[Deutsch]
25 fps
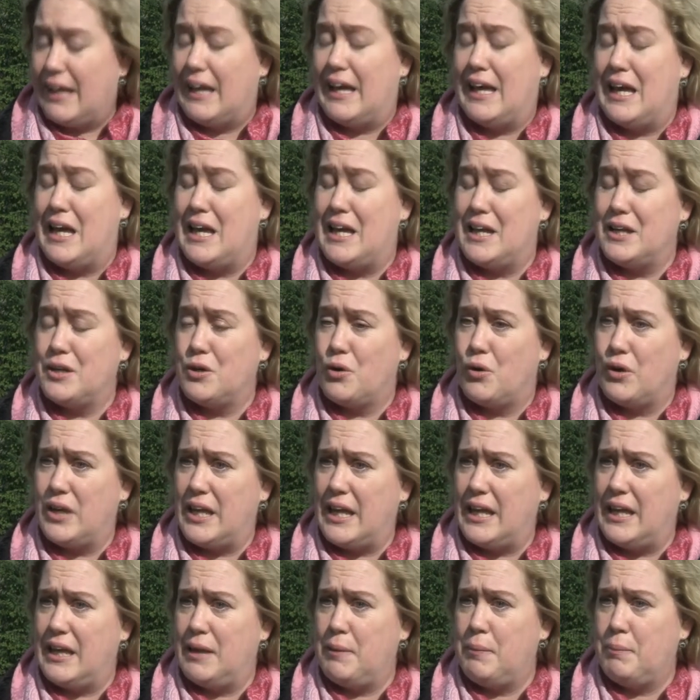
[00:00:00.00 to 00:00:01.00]
äh,
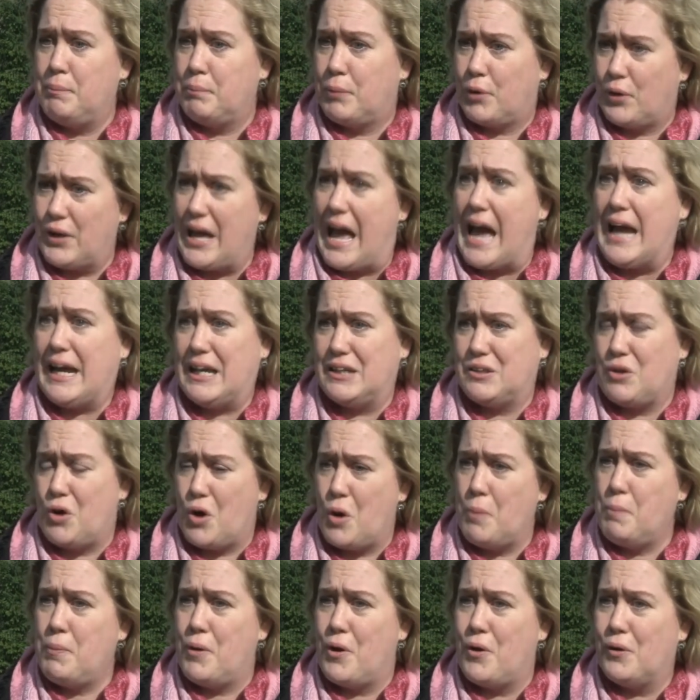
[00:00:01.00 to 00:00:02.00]
neue Projekte
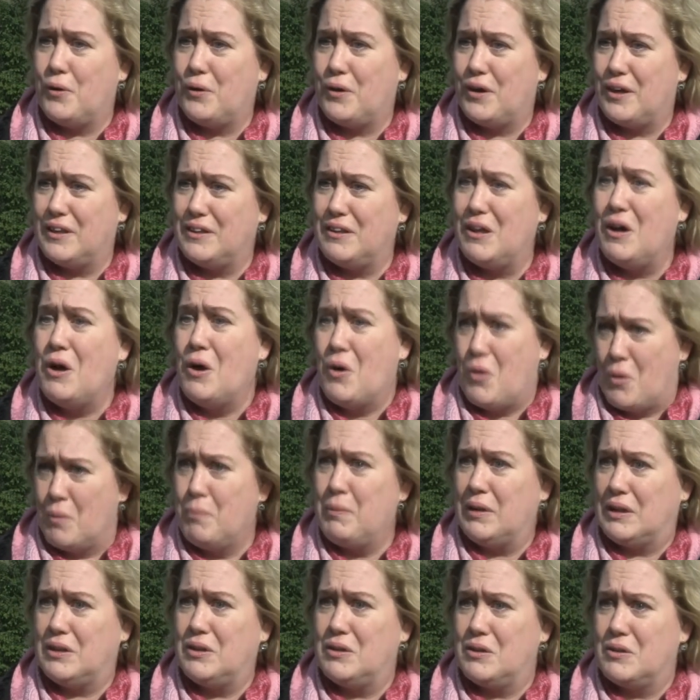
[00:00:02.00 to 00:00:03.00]
anpacken
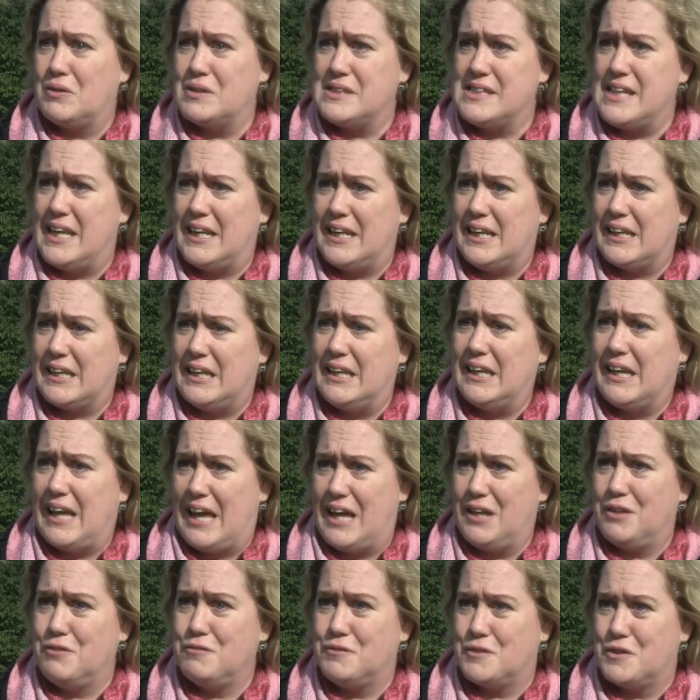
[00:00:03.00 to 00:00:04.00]
und wir unsere Energie
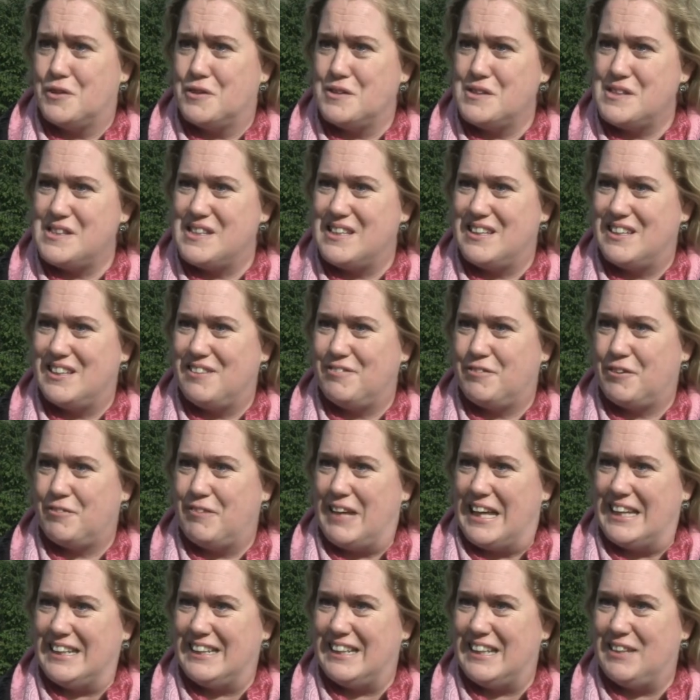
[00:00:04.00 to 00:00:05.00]
gerne auf das
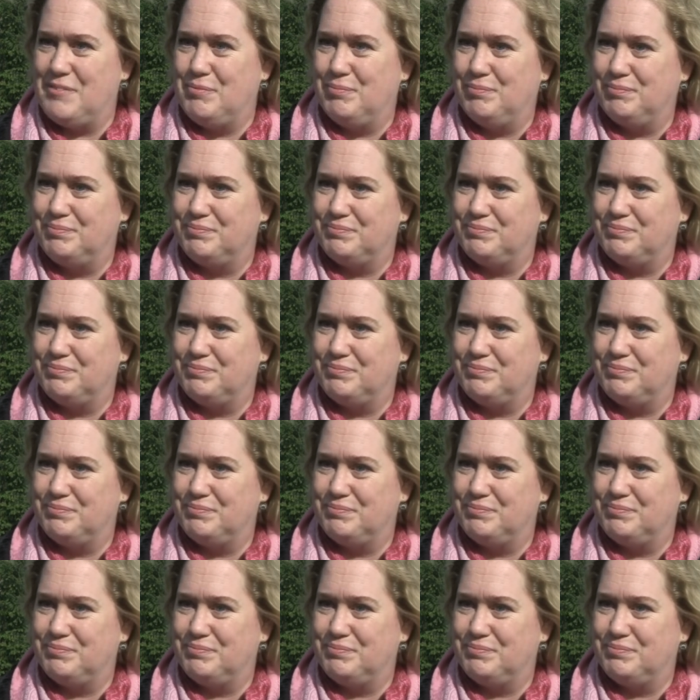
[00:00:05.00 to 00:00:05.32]
verwenden.